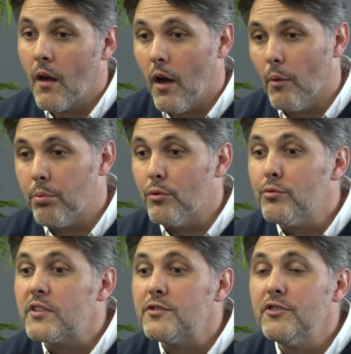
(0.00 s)
Alors pour le
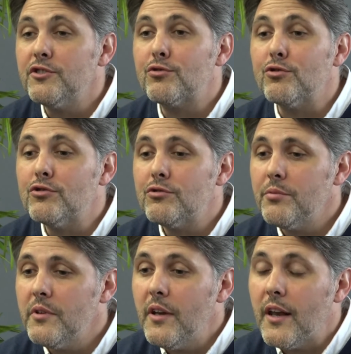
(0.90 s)
nutritionniste que je
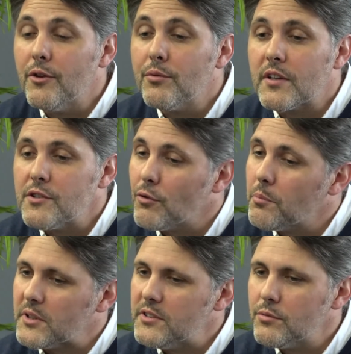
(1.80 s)
suis, la nutrition de
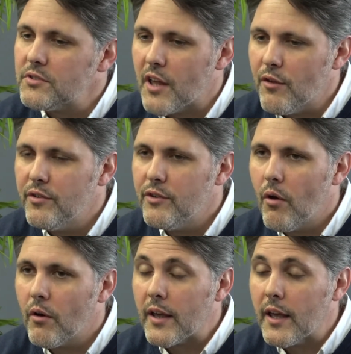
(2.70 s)
précision c'est
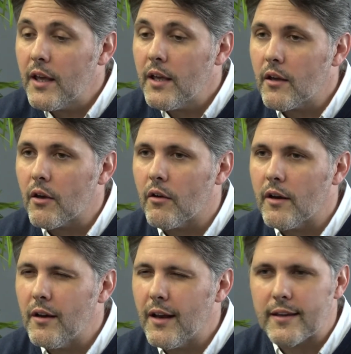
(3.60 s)
évident et
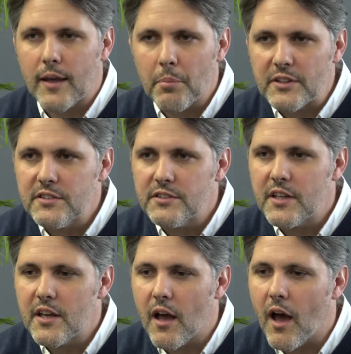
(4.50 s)
euh, la
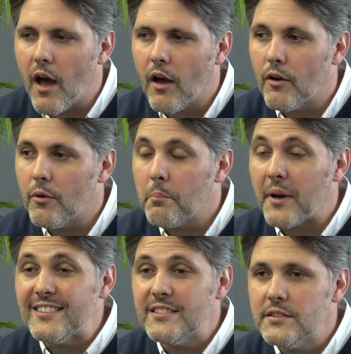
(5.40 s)
capacité à
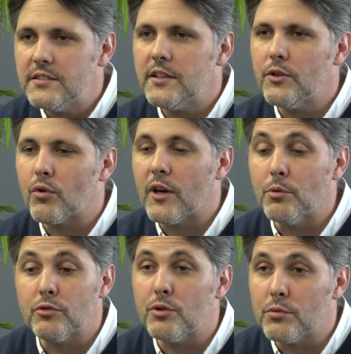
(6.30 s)
préciser donc les
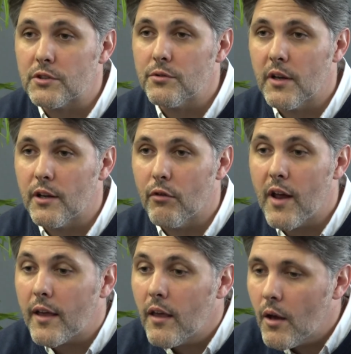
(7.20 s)
besoins nutritionnels des
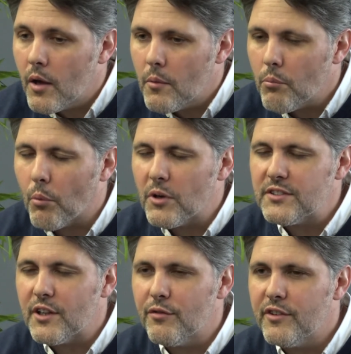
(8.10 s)
volailles, pour moi
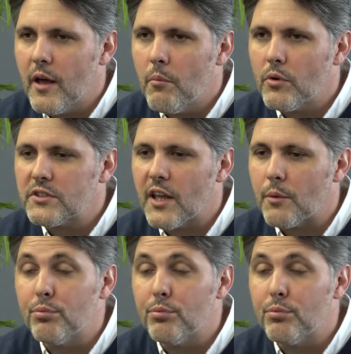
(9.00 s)
c'est évidemment ce qu'il y a